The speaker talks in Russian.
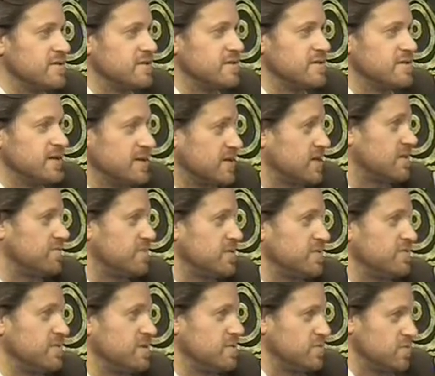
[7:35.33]
я так
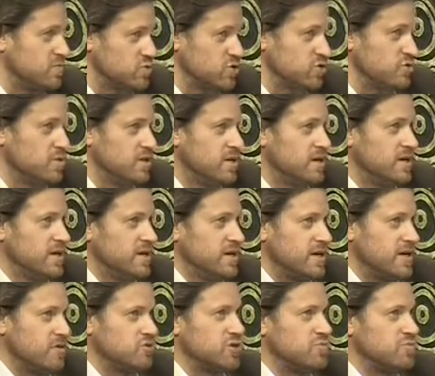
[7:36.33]
понимаю, ну что я уже